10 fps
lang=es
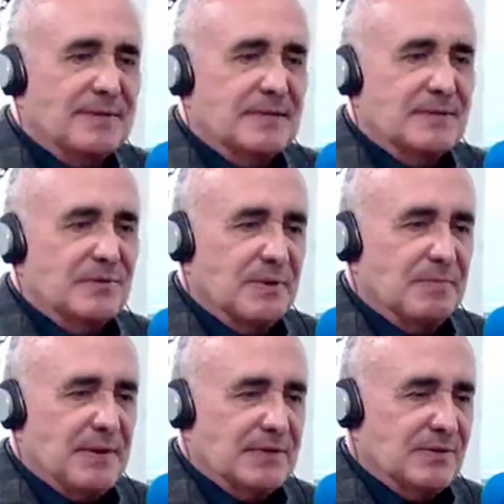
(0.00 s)
de
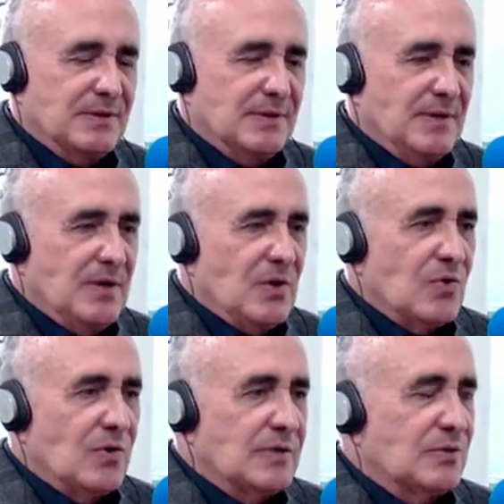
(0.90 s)
sobrepeso,
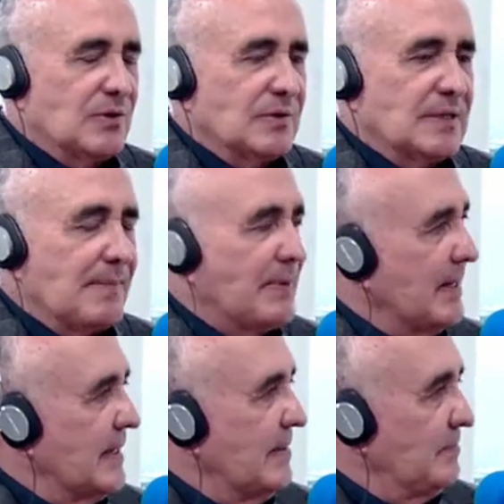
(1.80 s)
con esto se
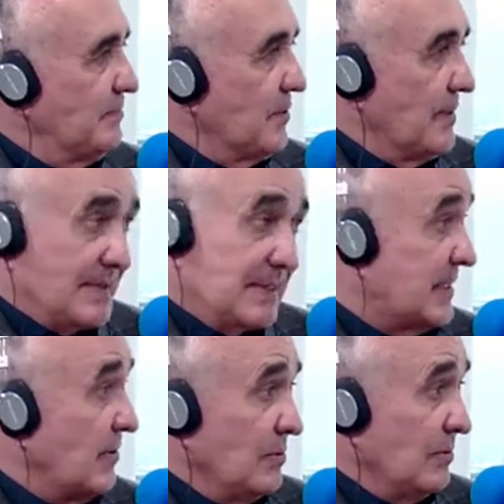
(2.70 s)
aparejan problemas de
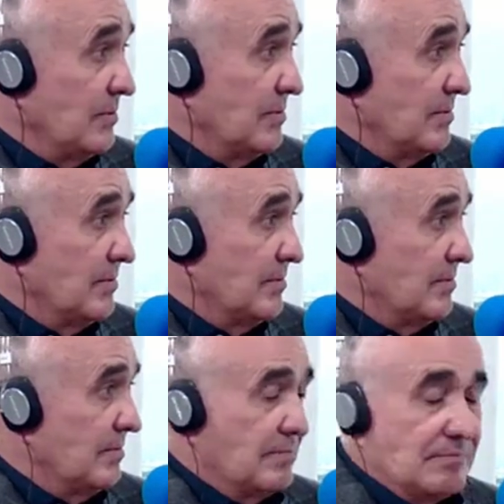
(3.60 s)
salud. Claro. Es un
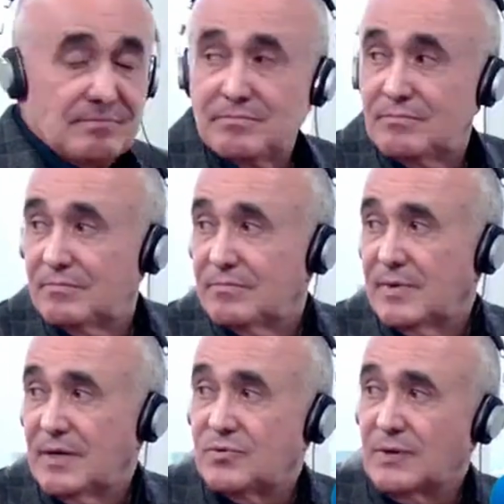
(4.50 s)
caballo de Troya.
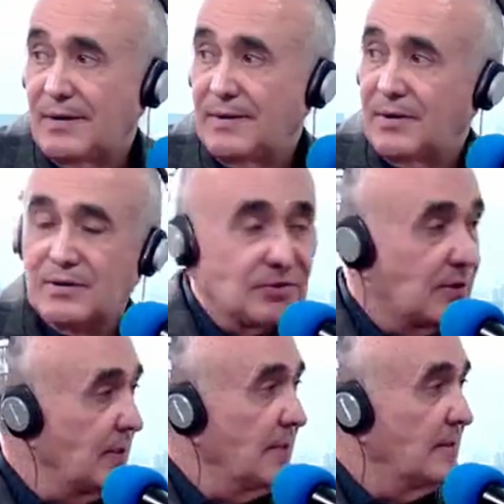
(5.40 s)
Es un caballo de
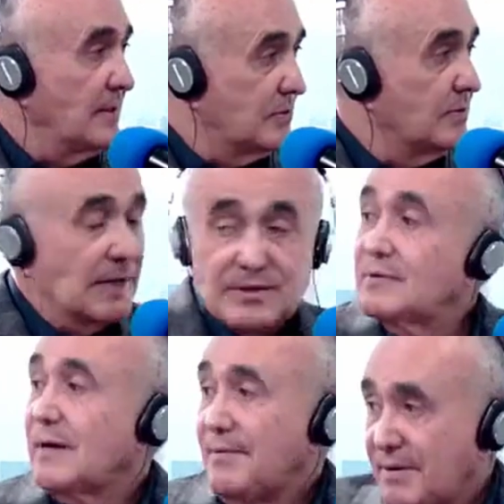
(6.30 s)
Troya. Claro. es un
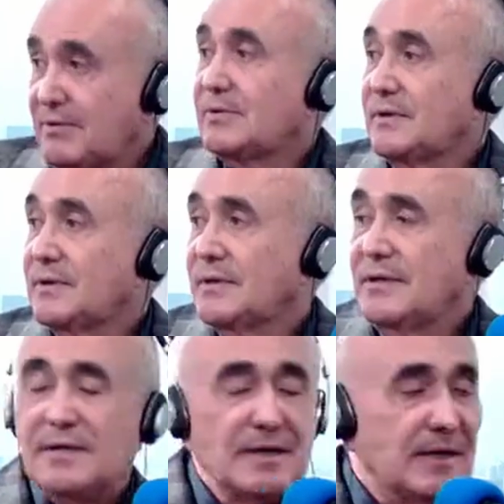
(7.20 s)
caballo de Troya
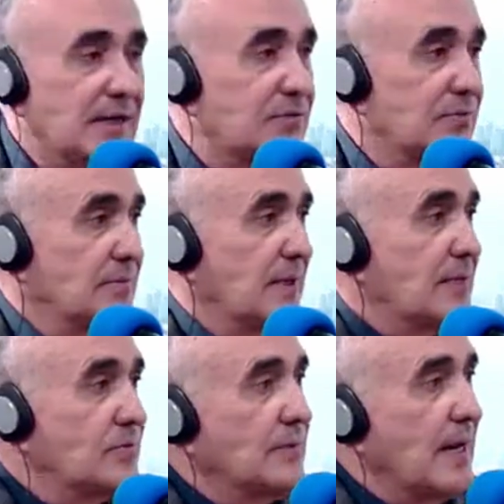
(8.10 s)
es un,
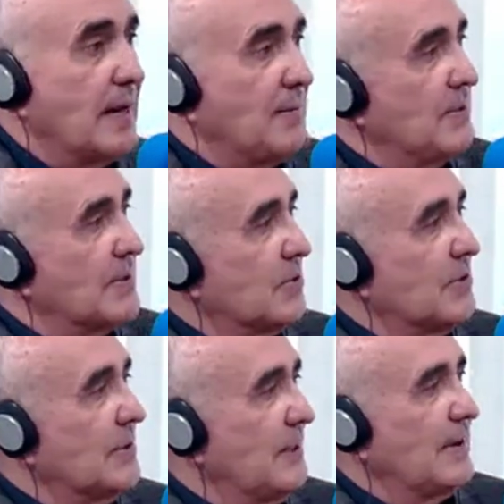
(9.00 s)
es un enemigo
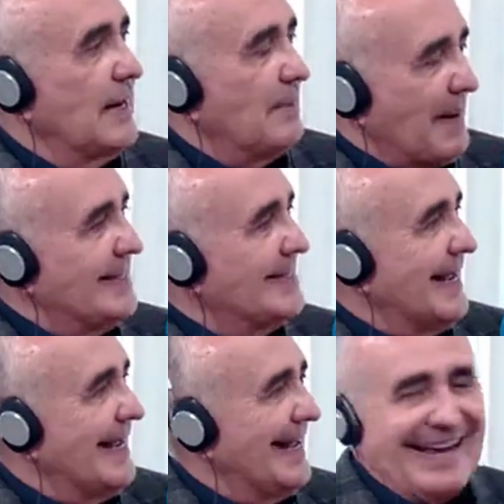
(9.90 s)
escondido en la
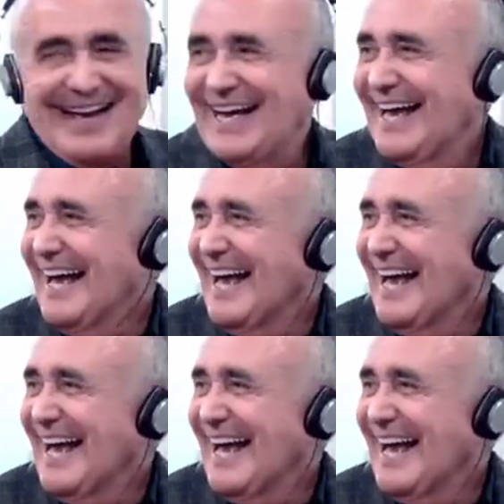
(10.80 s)
panza. Así